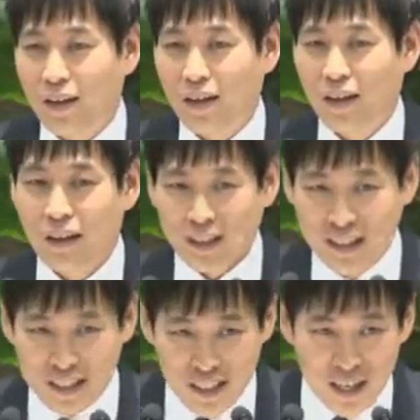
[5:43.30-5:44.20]
그
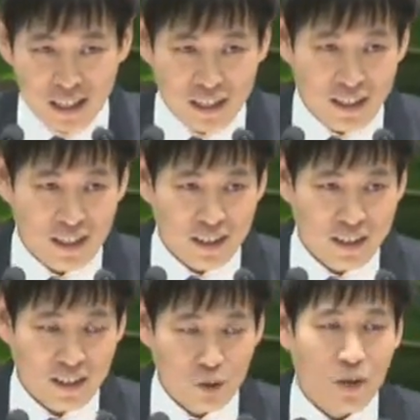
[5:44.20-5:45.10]
기간이
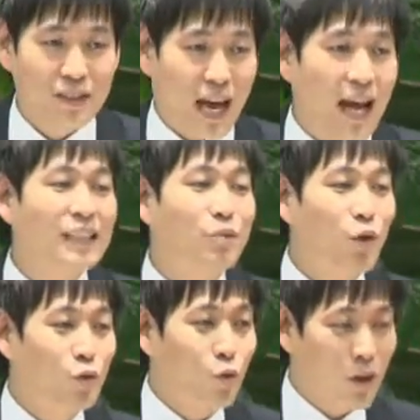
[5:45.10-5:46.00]
또한 40년
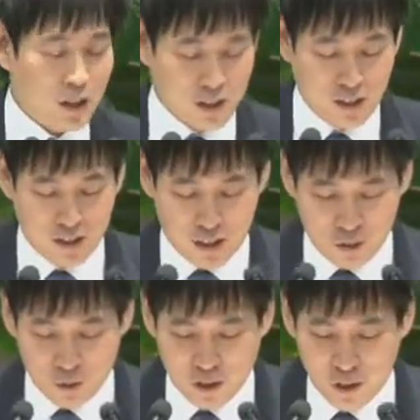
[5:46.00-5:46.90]
동안
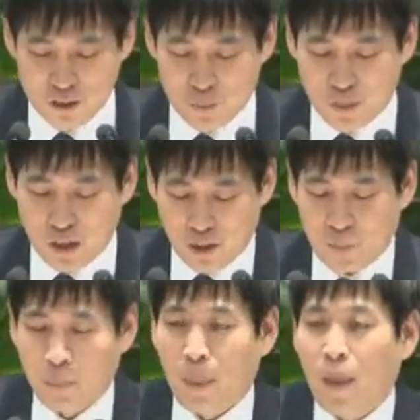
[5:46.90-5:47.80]
계속되었습니다.
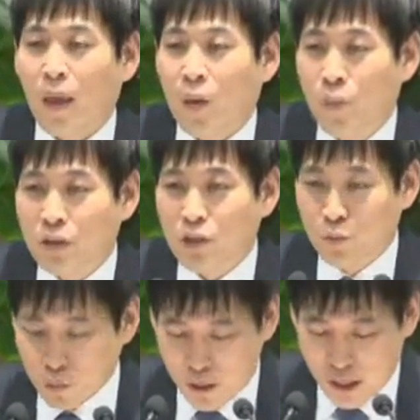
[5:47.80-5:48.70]
모세는
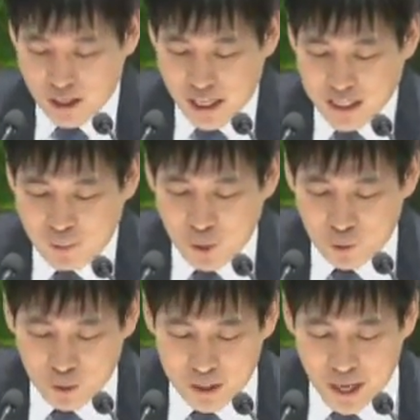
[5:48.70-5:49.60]
묵묵하게 40년
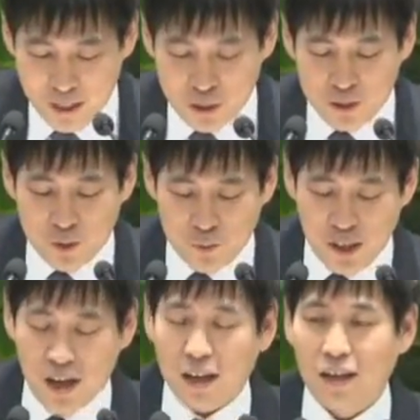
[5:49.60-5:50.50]
동안 양을
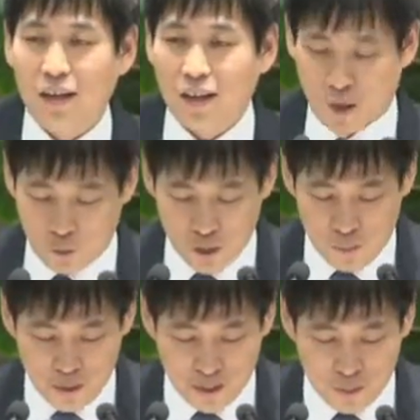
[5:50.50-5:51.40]
쳤습니다. 오늘
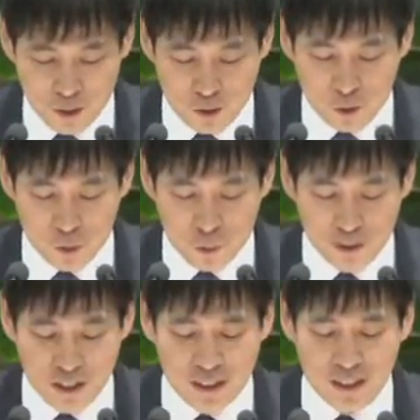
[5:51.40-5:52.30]
말씀에서도
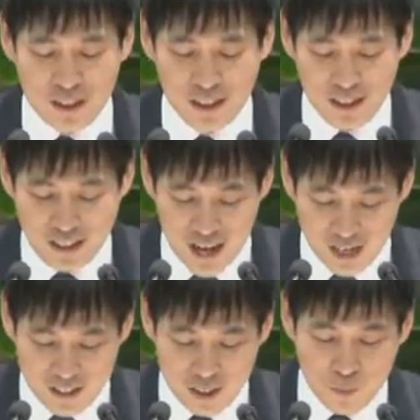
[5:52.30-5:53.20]
모세는 양을
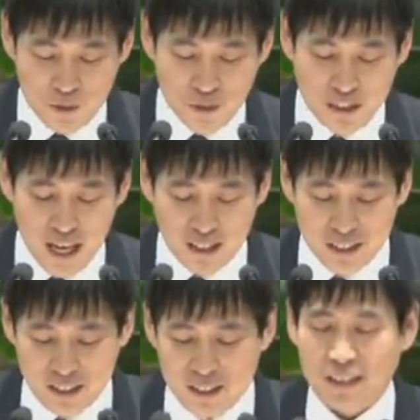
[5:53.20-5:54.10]
치면서 그
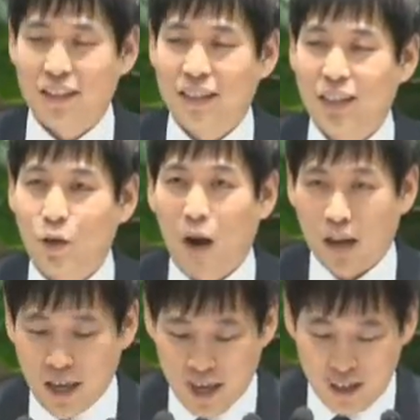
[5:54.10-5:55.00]
양들을
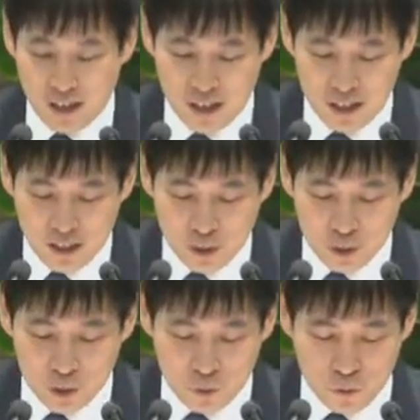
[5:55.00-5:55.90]
광야
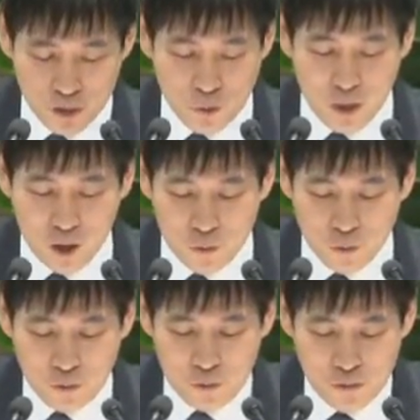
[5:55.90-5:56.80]
서쪽으로
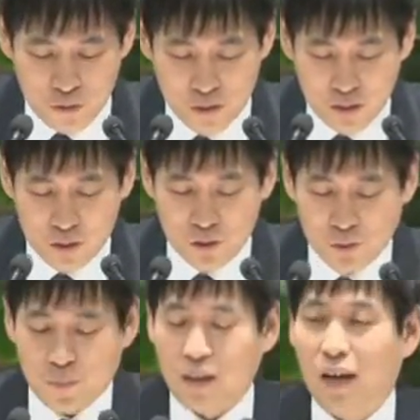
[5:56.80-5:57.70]
인도하고
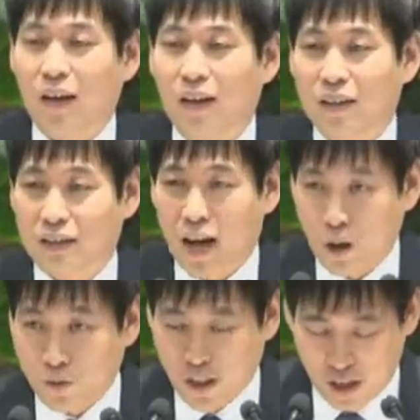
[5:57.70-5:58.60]
있었습니다. 그
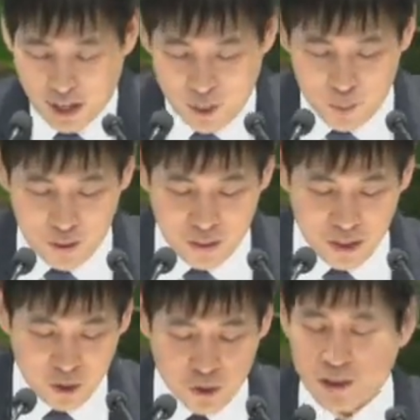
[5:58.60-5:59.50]
가운데 하나님을 만나게
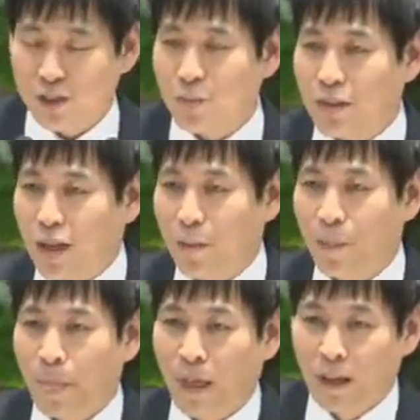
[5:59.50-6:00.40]
되었습니다.
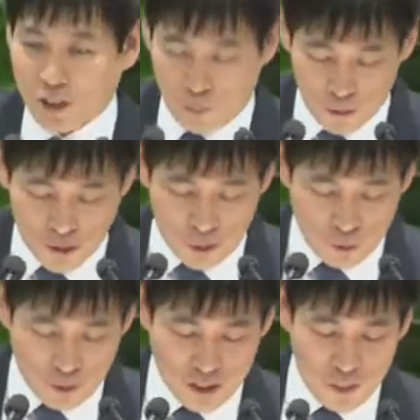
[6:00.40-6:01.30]
첫 번째로
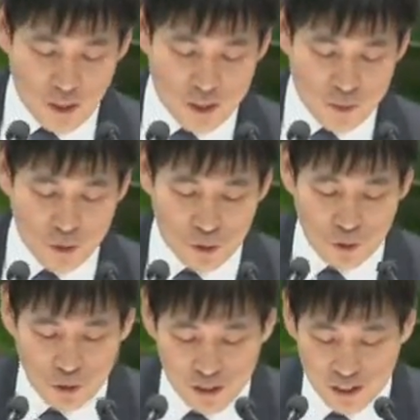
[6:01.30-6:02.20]
드릴 말씀은
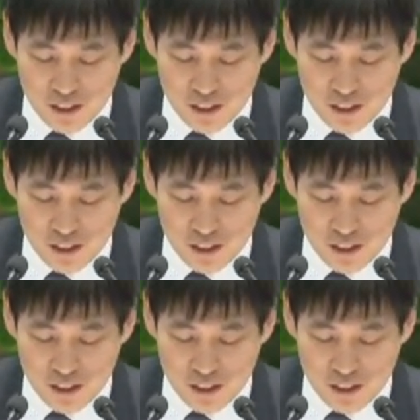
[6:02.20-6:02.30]
주어진